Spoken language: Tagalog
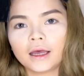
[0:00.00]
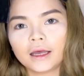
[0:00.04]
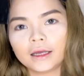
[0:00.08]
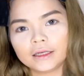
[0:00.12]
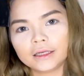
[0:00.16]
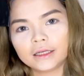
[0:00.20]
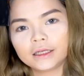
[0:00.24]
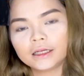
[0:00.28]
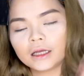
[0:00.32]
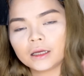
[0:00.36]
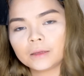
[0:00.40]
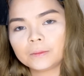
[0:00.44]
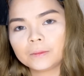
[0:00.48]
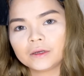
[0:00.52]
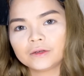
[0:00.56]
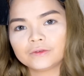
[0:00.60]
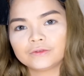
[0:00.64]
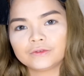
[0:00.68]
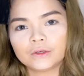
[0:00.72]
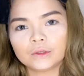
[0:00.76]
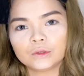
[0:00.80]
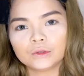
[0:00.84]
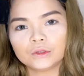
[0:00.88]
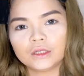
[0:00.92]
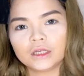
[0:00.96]
Ayan,
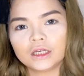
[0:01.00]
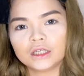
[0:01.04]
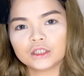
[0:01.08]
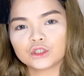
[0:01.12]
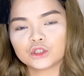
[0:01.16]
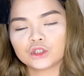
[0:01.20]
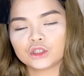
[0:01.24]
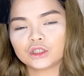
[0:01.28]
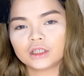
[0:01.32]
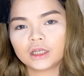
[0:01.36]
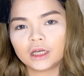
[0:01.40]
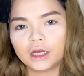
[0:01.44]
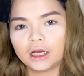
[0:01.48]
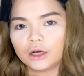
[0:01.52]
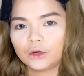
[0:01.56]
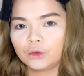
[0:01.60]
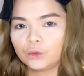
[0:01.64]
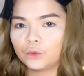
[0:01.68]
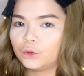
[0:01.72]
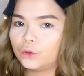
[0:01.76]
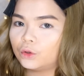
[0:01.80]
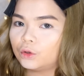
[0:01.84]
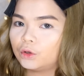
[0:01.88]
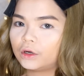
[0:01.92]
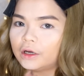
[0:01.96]
nakapag-foundation na
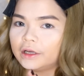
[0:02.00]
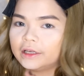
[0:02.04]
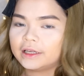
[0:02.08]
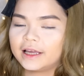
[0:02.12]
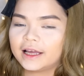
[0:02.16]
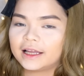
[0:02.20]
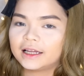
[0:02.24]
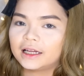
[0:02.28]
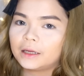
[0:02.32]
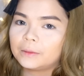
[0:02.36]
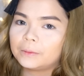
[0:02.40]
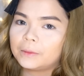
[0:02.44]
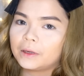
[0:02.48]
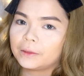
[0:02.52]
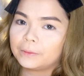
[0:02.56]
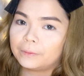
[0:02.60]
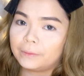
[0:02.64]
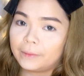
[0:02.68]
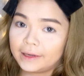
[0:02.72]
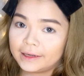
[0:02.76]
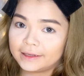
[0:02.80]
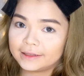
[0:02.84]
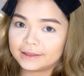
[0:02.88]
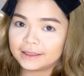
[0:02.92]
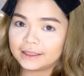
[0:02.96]
ako. Ayan,
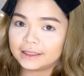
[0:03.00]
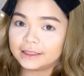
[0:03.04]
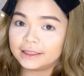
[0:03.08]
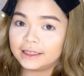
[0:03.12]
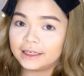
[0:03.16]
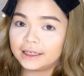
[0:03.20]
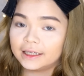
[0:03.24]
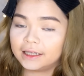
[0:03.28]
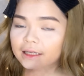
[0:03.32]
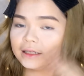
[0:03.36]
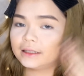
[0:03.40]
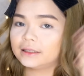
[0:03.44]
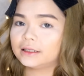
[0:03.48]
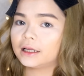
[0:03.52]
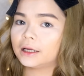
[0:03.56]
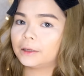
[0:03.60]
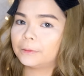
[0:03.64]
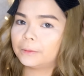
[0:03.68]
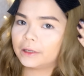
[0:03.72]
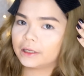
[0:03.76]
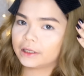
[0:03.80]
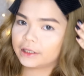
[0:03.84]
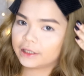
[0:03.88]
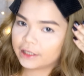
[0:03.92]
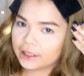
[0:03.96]
nakapag-bake na din.
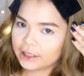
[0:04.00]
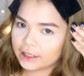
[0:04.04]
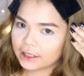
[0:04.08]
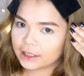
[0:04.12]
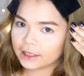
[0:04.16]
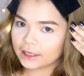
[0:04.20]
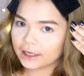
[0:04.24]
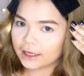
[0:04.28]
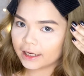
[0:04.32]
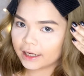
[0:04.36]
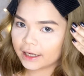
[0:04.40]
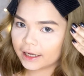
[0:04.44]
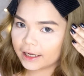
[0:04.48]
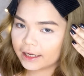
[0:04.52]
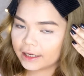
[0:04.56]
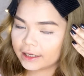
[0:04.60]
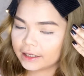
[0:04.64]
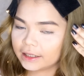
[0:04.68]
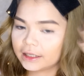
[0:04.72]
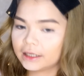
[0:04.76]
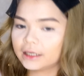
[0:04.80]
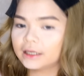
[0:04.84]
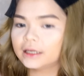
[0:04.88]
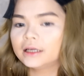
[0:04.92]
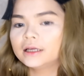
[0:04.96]

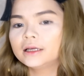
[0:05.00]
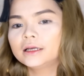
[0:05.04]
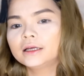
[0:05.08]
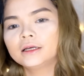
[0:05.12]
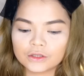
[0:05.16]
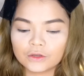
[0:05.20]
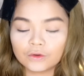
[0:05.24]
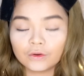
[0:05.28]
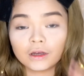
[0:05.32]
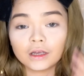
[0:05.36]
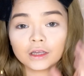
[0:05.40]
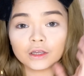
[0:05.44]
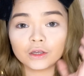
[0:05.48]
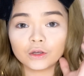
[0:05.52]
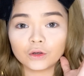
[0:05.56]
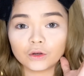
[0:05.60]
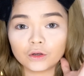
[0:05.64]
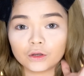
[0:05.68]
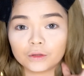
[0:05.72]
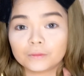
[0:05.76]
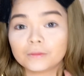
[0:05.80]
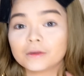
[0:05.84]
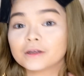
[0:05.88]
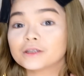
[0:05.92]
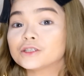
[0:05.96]
Nakapag-kilay. So
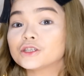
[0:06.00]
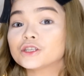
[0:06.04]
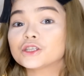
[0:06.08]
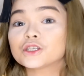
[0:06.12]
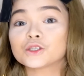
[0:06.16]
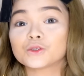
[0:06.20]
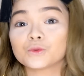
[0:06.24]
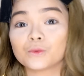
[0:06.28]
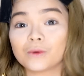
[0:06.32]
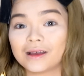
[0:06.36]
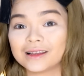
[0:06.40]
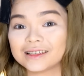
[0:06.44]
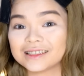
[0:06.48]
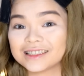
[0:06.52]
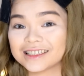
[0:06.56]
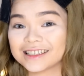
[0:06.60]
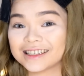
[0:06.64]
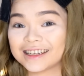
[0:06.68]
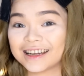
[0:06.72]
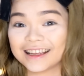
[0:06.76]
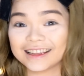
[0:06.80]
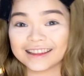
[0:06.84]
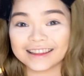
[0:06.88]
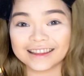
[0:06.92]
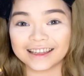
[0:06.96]
ngayon, magsuswatch
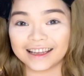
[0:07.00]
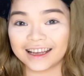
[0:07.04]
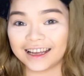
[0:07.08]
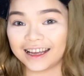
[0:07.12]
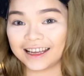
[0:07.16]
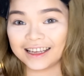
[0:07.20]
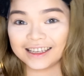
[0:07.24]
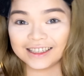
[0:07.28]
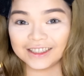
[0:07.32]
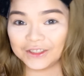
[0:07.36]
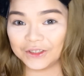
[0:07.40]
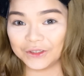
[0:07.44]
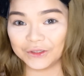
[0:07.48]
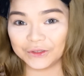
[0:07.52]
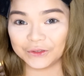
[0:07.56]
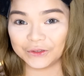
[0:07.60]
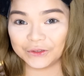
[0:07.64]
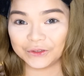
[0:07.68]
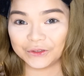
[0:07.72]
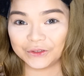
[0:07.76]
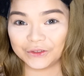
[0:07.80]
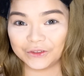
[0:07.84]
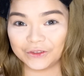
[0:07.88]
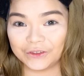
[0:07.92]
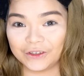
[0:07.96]
na
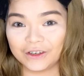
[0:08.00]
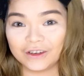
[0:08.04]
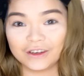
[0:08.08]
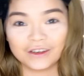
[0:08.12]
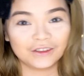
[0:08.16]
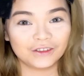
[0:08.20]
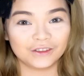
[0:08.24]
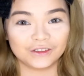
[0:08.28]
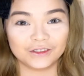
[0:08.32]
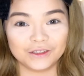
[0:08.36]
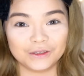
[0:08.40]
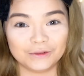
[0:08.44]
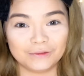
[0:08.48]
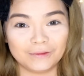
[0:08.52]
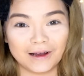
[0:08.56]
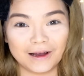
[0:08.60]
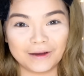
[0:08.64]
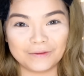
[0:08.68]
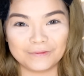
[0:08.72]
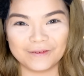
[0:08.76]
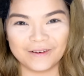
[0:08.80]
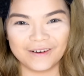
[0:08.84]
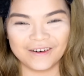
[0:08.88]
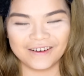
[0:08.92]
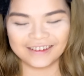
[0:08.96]
tayo. O diba,
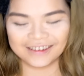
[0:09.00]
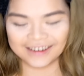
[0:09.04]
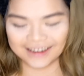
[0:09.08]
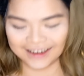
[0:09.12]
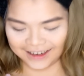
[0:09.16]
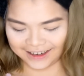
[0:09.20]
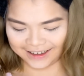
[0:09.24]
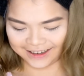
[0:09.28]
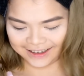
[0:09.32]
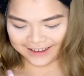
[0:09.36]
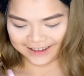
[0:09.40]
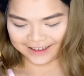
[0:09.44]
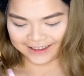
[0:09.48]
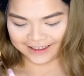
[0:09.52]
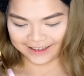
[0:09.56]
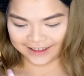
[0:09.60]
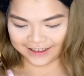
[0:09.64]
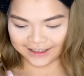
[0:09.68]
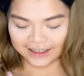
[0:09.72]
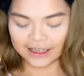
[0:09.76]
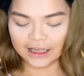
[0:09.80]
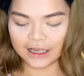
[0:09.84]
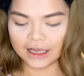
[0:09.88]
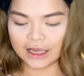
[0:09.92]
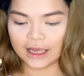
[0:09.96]
bongga.
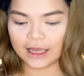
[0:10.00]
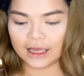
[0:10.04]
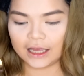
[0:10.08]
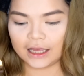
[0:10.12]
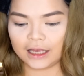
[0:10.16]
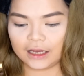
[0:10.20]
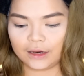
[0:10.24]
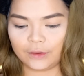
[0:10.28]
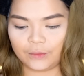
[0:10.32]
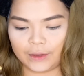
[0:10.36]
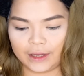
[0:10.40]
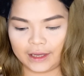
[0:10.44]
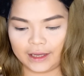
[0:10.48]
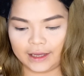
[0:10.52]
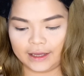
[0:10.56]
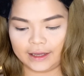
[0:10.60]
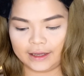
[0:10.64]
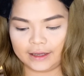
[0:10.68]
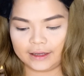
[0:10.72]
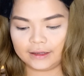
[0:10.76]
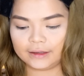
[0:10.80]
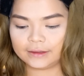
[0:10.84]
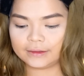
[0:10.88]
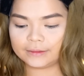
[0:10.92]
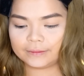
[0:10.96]

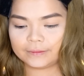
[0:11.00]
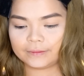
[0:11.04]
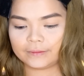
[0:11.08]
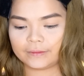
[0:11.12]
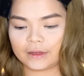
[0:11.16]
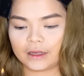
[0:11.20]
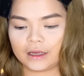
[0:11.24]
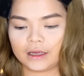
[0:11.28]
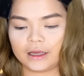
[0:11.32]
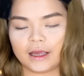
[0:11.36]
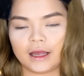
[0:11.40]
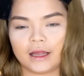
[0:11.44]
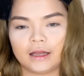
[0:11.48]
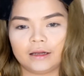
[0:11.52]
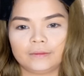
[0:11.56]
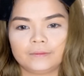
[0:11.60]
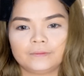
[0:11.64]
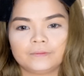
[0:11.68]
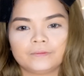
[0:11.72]
Anyway, ayan.